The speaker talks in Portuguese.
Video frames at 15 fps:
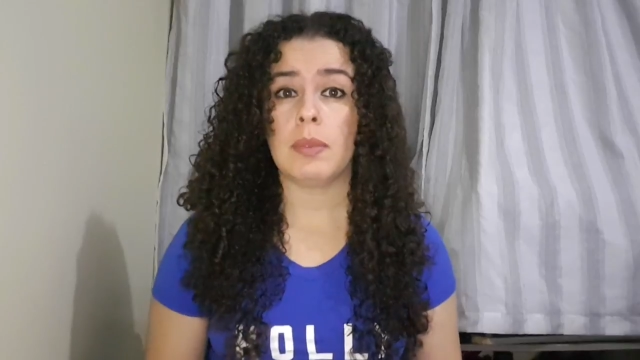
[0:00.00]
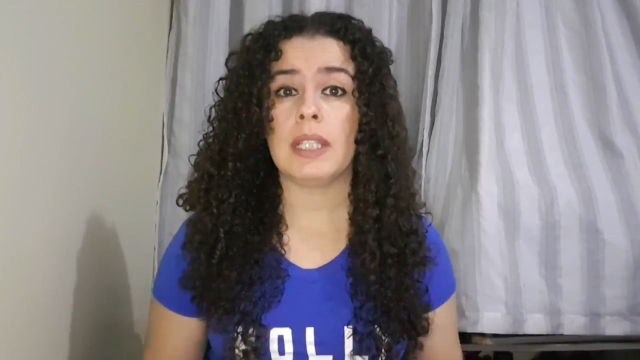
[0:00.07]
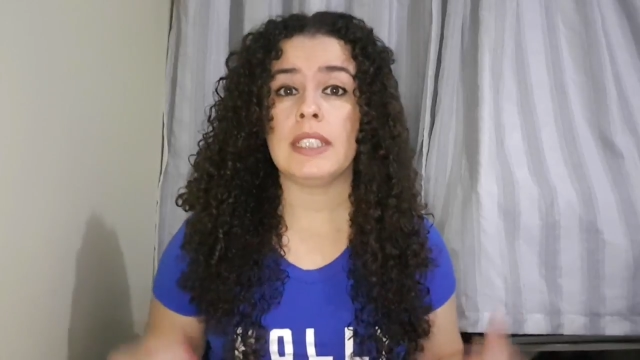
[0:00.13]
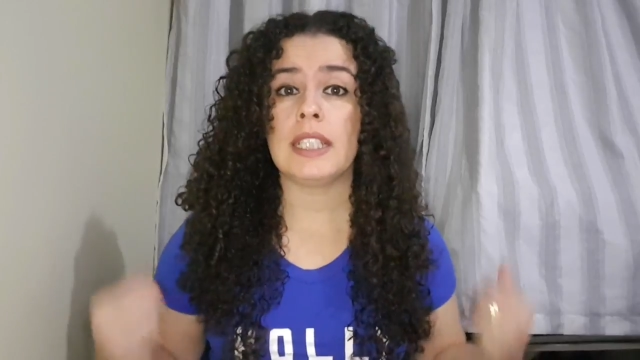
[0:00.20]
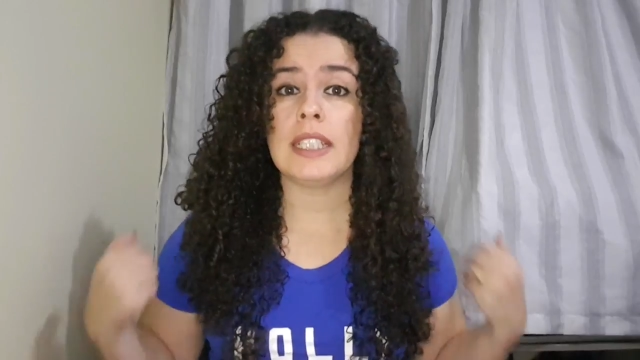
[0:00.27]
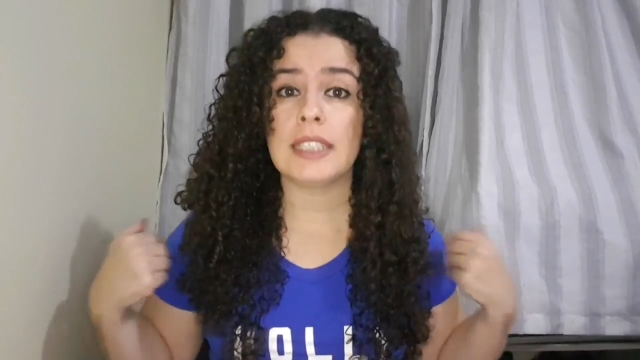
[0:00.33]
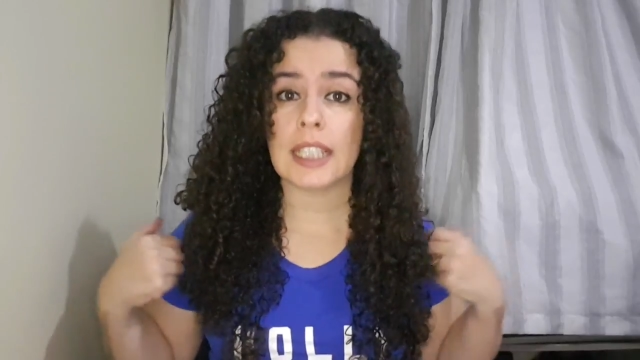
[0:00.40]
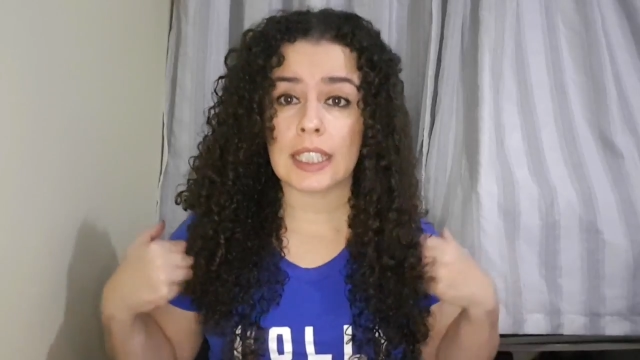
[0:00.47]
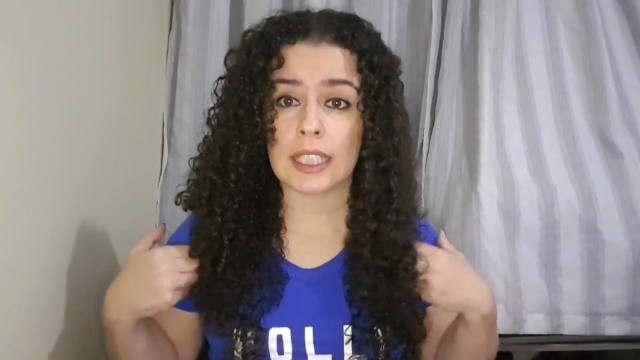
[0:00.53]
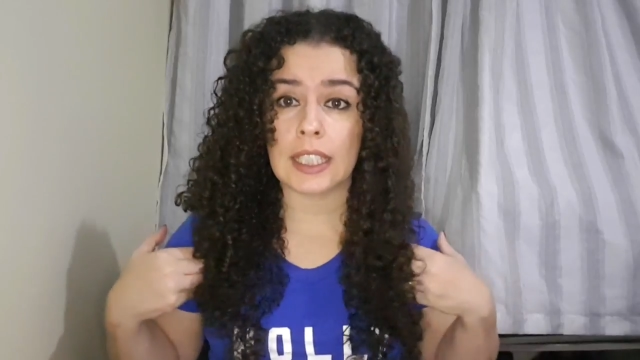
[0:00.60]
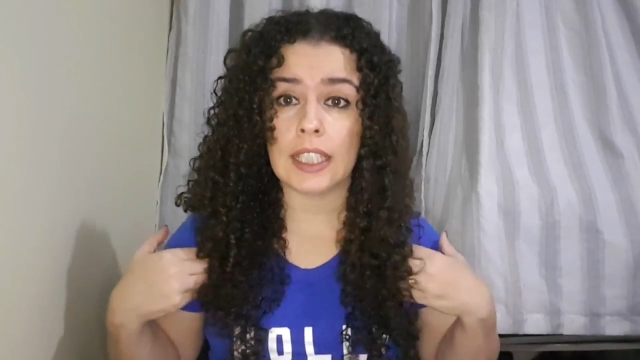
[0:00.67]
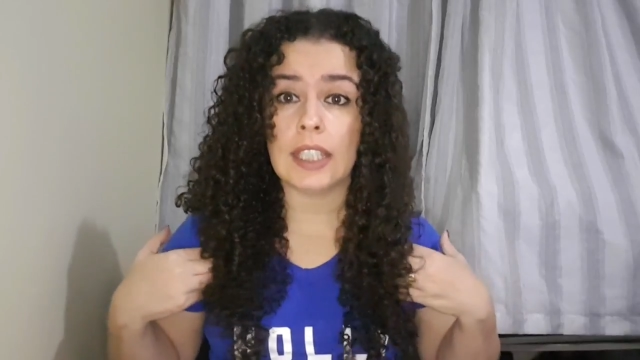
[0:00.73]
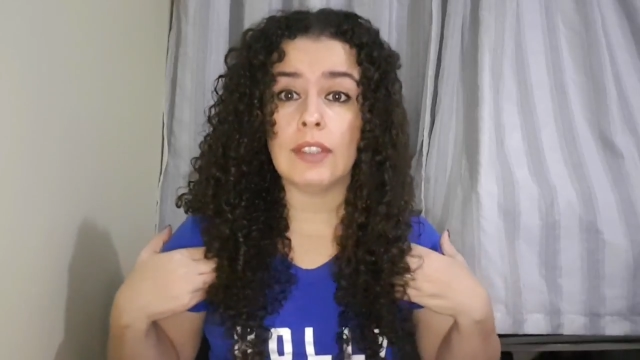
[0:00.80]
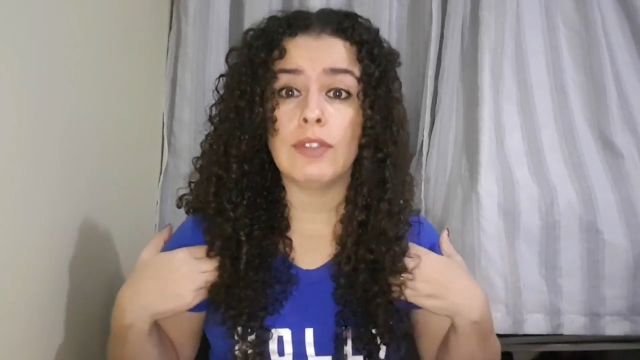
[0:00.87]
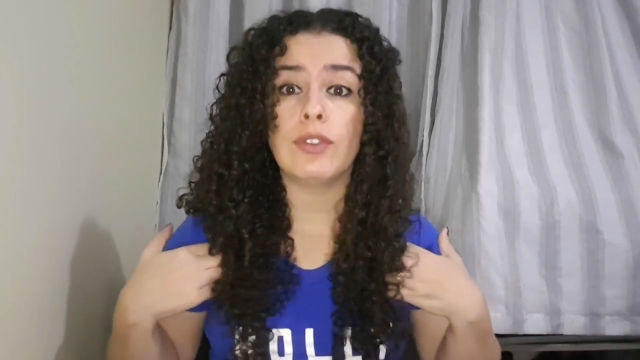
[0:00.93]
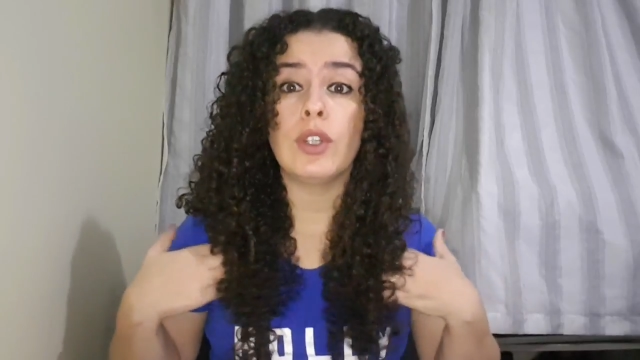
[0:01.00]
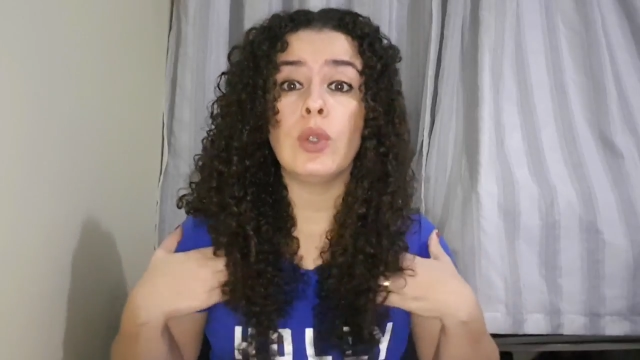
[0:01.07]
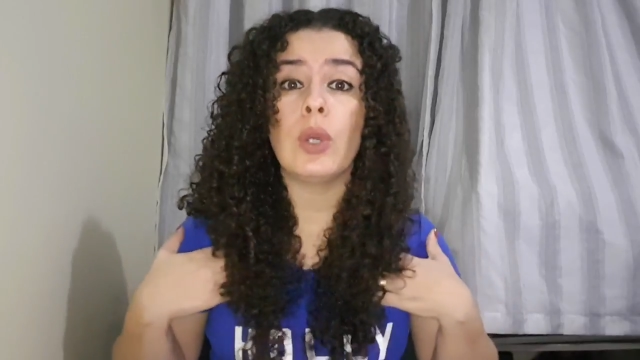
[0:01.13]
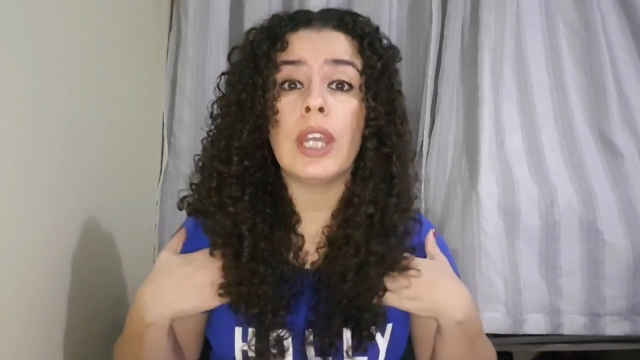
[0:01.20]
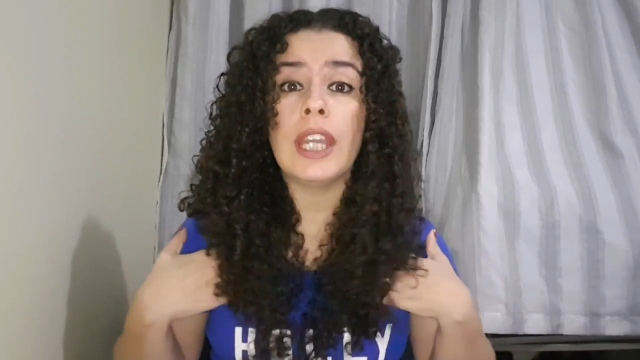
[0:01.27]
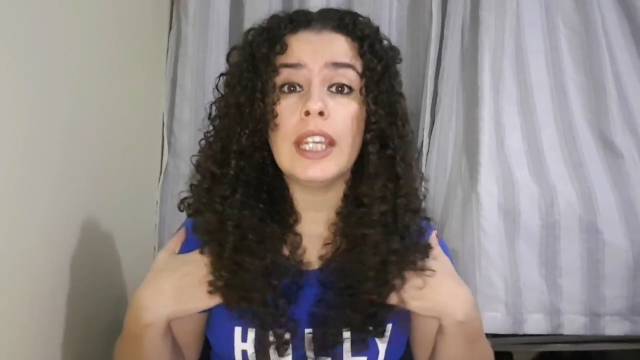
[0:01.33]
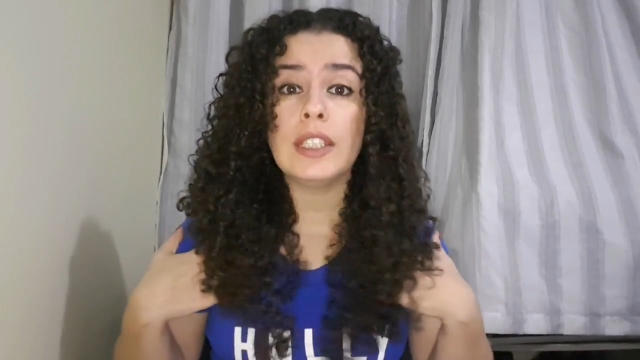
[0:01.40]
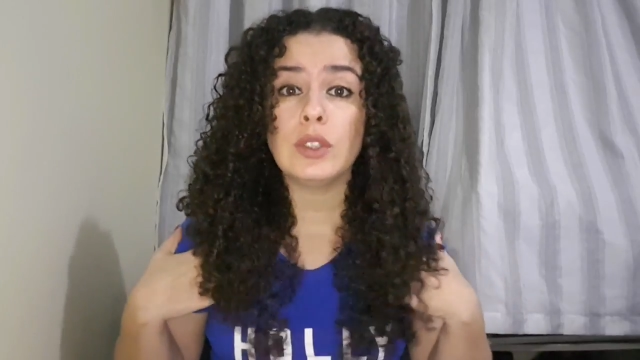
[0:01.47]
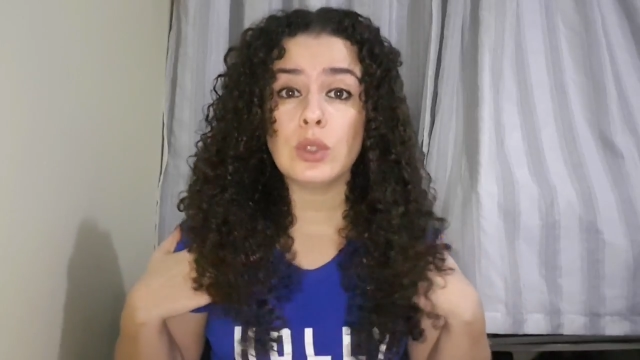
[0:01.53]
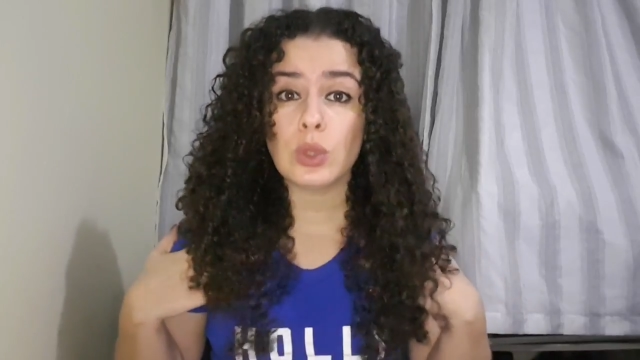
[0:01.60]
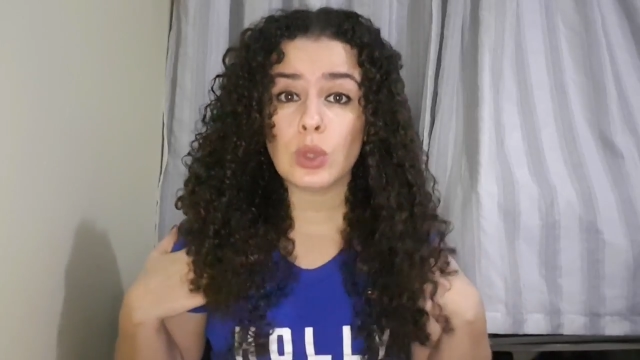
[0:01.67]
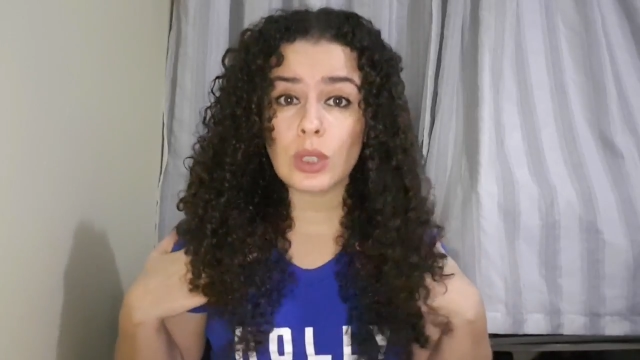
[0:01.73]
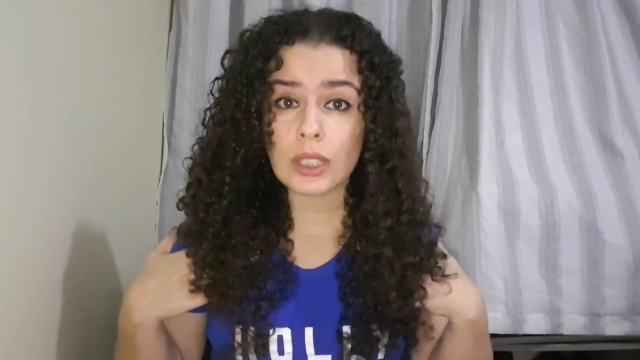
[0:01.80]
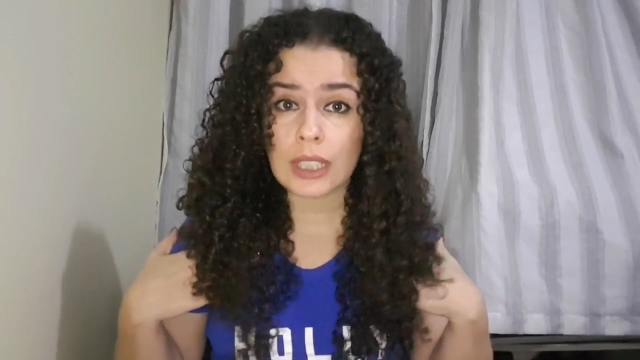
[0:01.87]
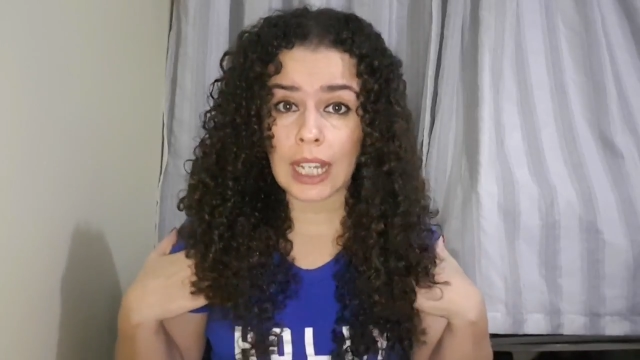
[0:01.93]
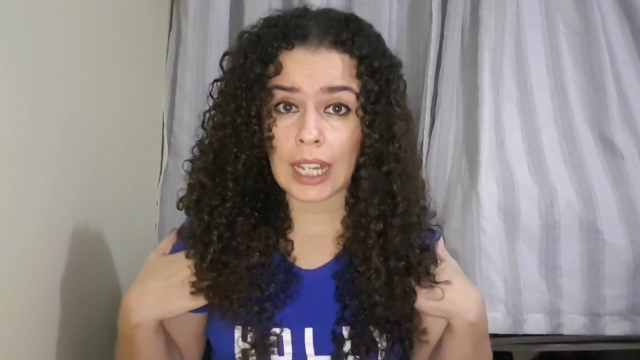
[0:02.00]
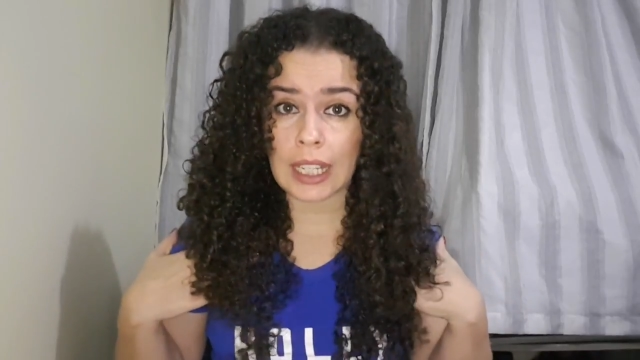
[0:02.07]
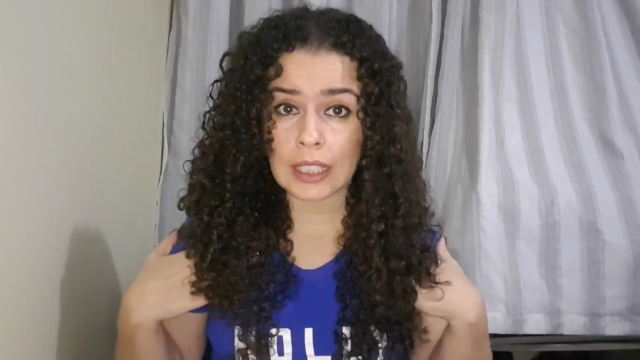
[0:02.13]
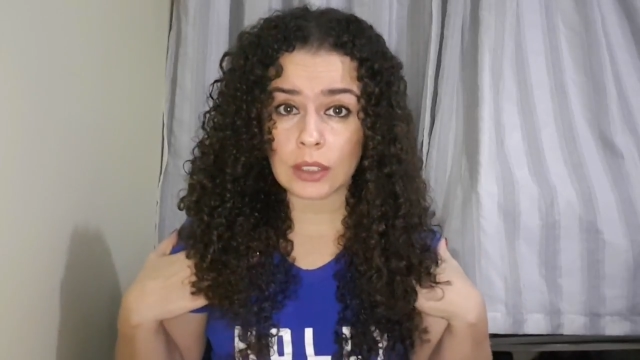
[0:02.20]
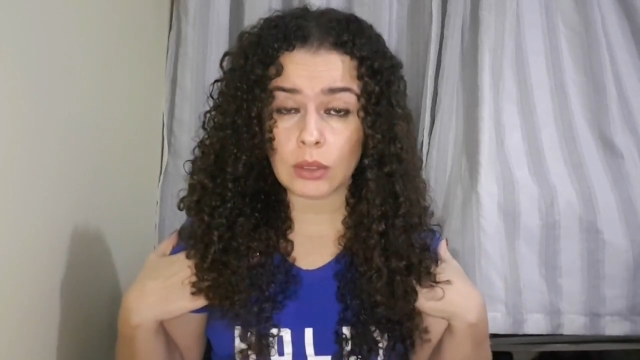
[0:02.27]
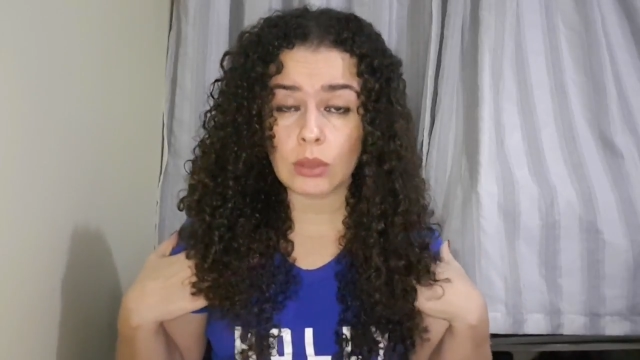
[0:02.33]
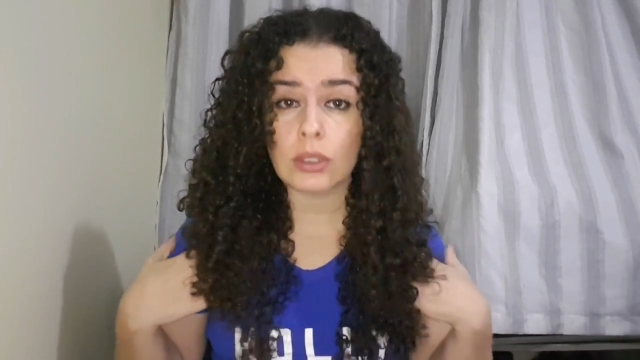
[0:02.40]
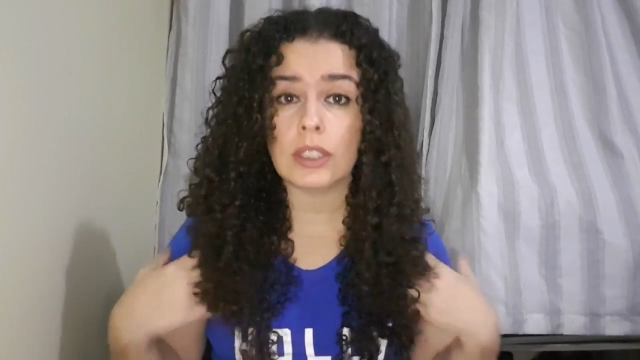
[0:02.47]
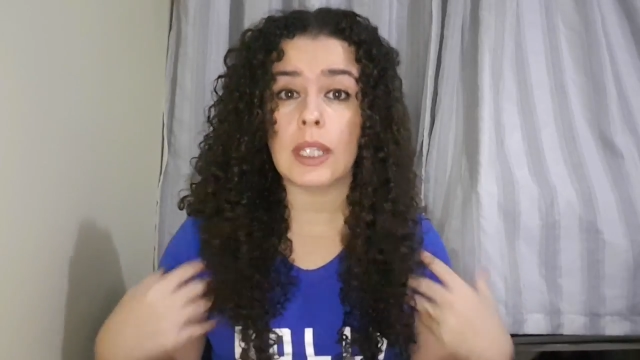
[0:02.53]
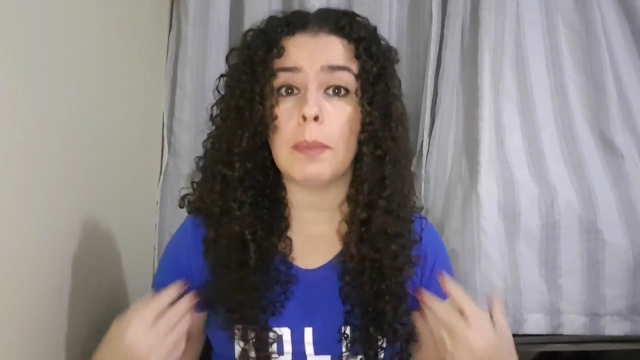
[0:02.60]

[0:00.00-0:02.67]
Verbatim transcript: Mas esse aqui foi o resultado